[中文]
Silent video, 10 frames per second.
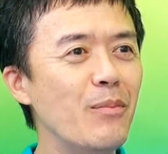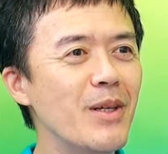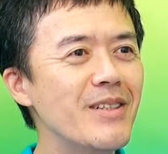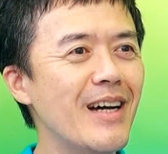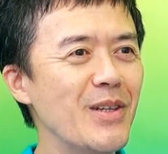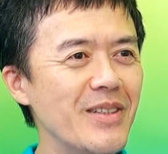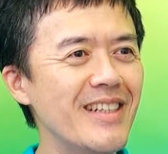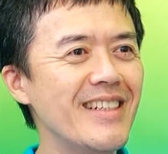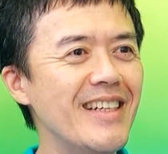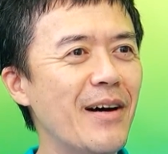然我们都知道有
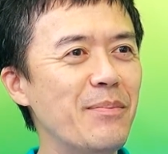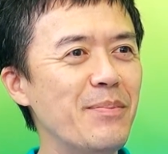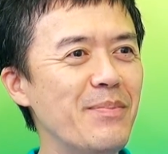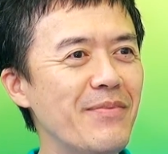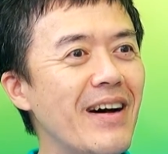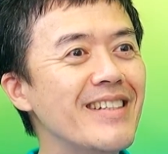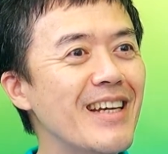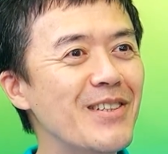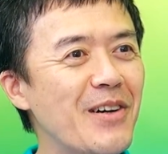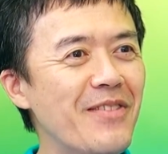些事情要放
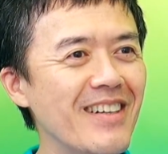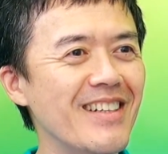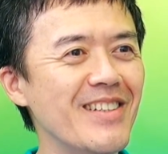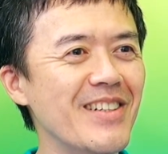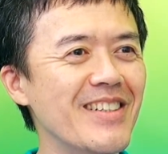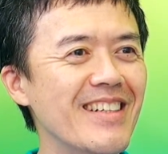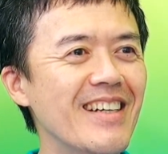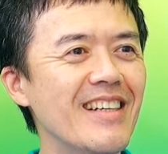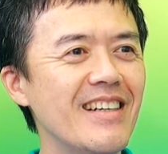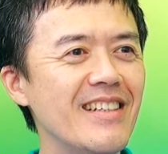轻松，放轻松。对。
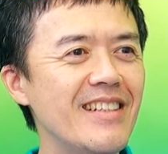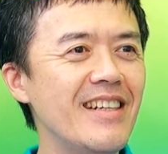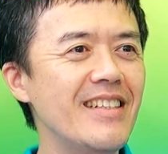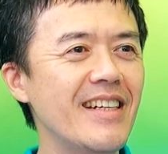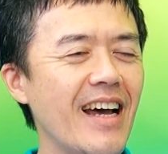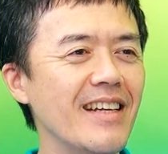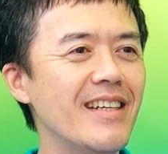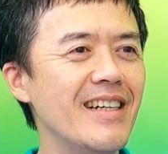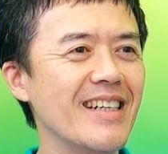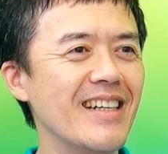可是真的在台
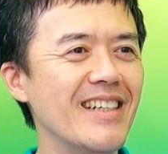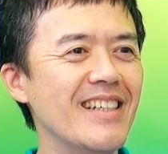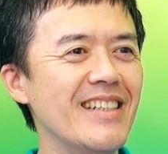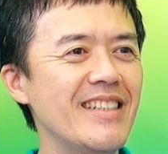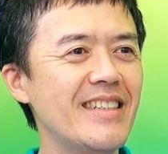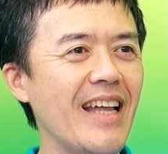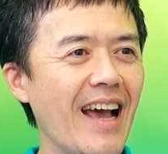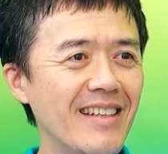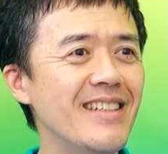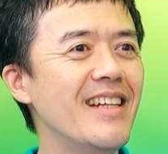上，嗯，
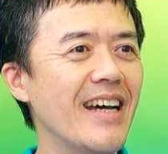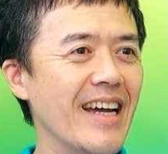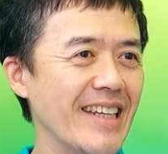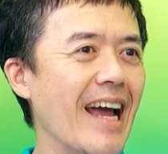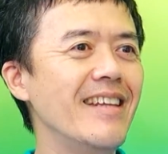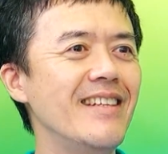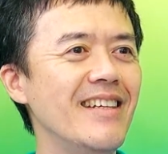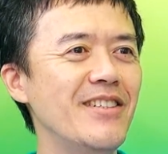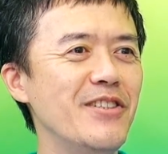还是很难的一件